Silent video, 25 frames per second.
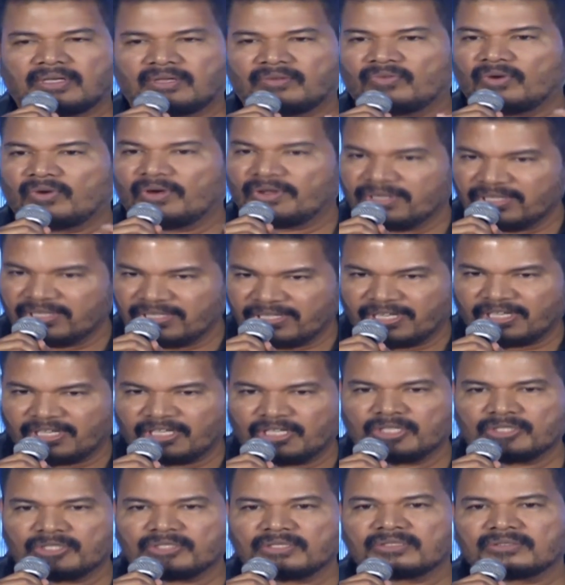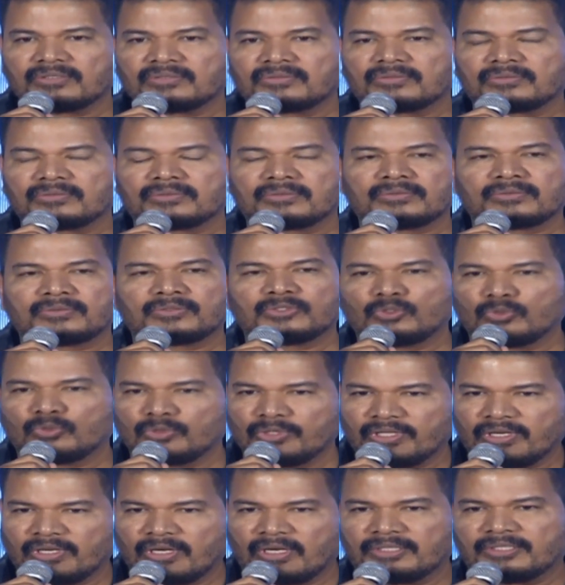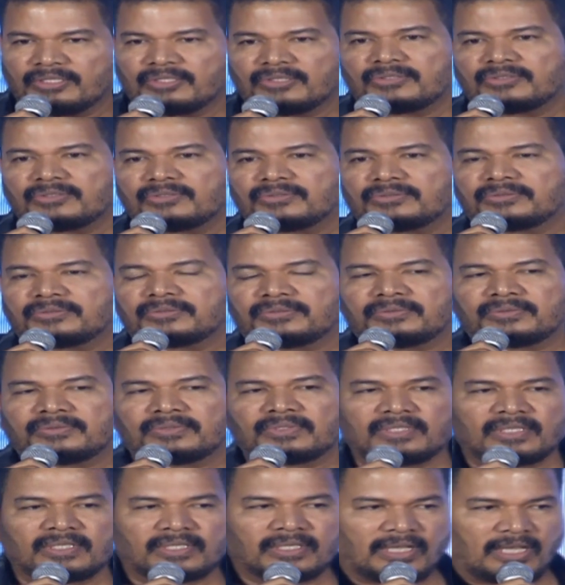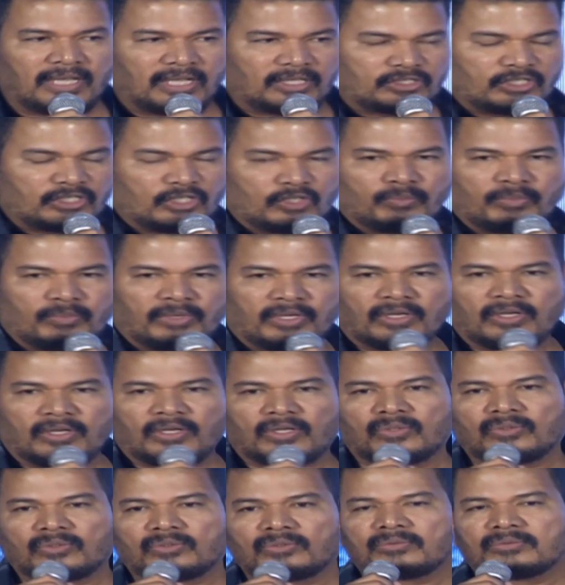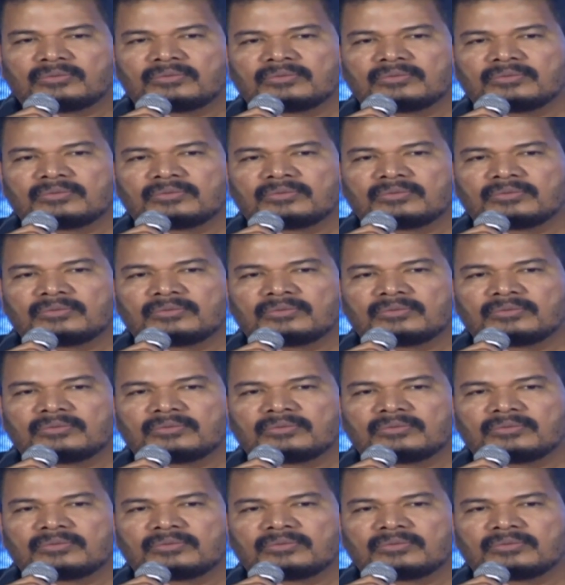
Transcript: ఫారిన్ టెక్నీషియన్స్ జూనియర్ ఆర్టిస్టు అక్షయ్ కుమార్ గారు